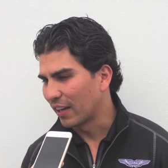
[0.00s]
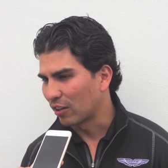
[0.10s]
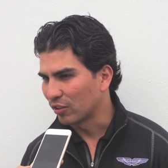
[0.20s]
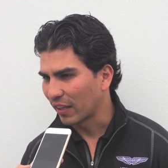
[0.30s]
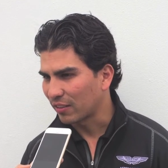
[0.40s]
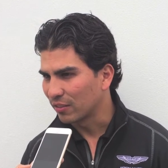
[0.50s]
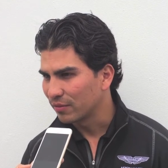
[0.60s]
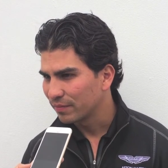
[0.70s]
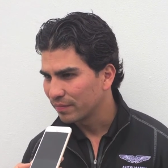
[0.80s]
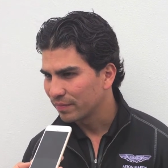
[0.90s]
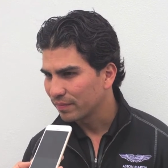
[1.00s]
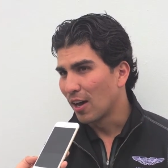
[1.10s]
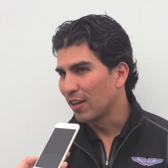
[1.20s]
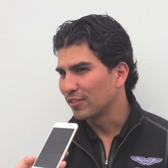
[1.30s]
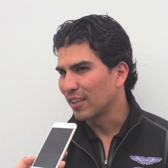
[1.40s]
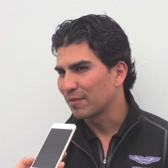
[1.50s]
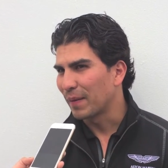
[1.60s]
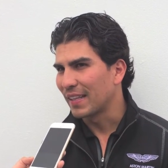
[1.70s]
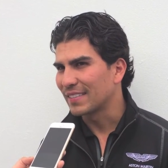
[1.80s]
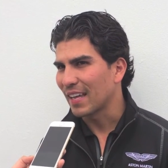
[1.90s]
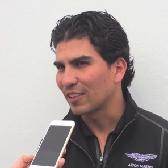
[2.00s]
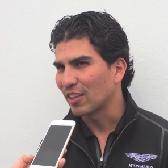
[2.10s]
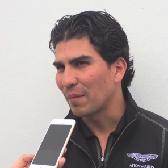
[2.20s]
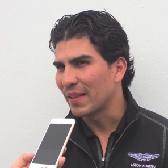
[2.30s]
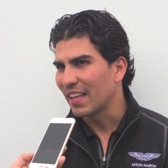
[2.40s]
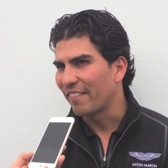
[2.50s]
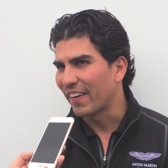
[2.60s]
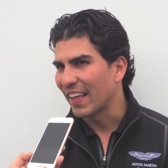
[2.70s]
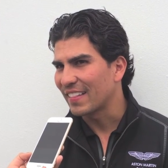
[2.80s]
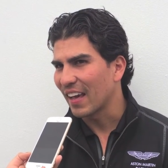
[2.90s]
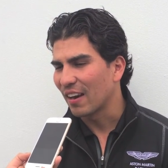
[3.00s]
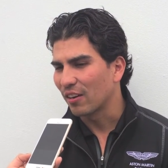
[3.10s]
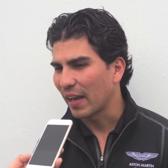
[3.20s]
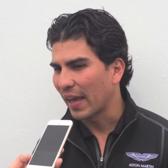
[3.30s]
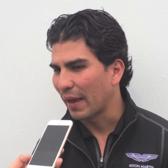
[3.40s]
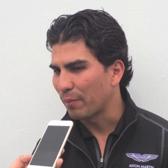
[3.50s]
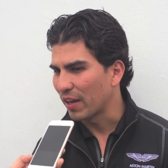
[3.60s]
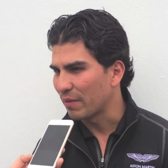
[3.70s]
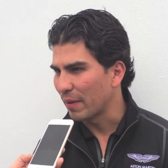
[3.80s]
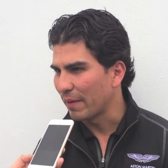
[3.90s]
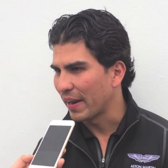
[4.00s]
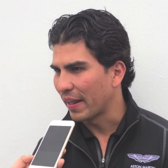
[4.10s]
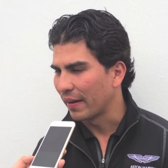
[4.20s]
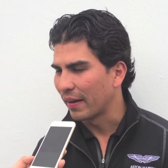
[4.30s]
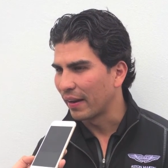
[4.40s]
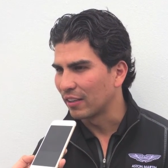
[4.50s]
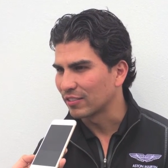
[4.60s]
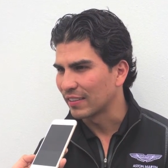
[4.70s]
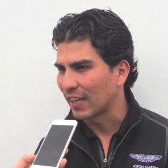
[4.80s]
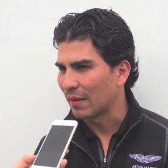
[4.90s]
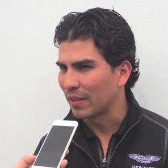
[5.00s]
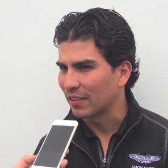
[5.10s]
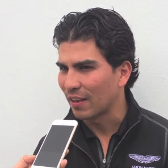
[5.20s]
contacto. Es una experiencia totalmente diferente a lo que puedes vivir en, los entrenamientos.